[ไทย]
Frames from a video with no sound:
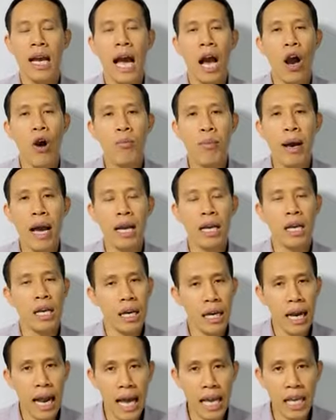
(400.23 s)
เข้ามา
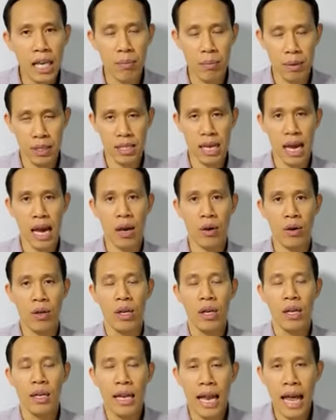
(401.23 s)
ใกล้พระเจ้า
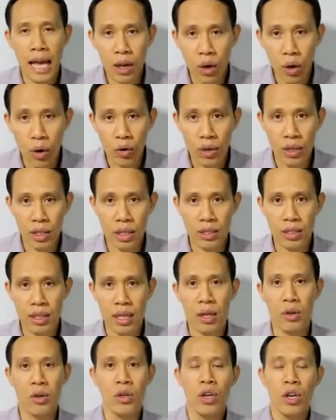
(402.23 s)
และคนอิส
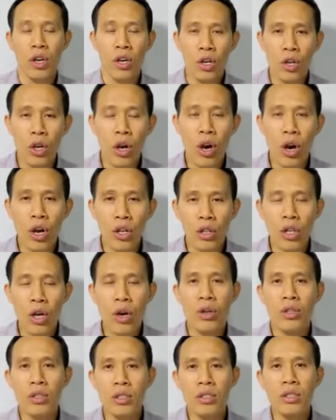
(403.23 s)
ราเอลก็
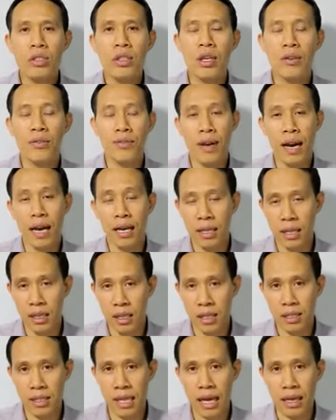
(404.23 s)
ต้องเชื่อฟัง
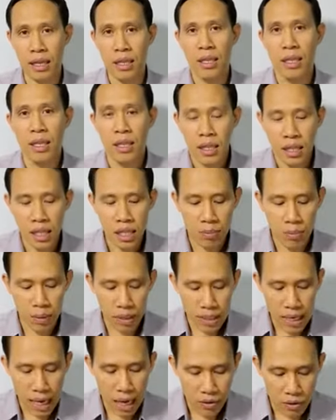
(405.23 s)
กษัตริย์ที่พ
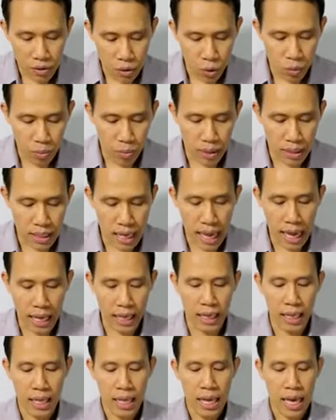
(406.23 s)
ระเจ้าทรงประทาน
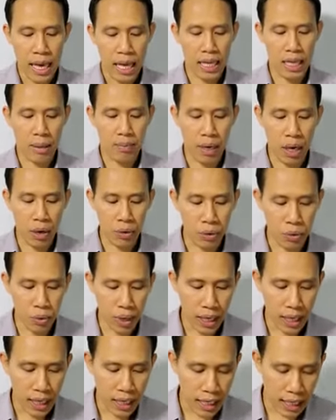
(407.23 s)
ให้กับเขาด้
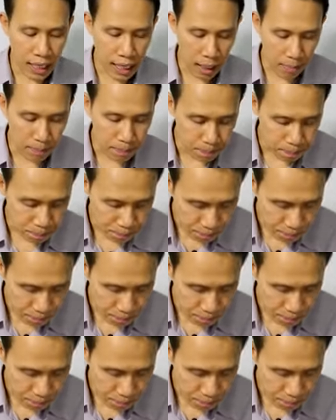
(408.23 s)
วยนะครับ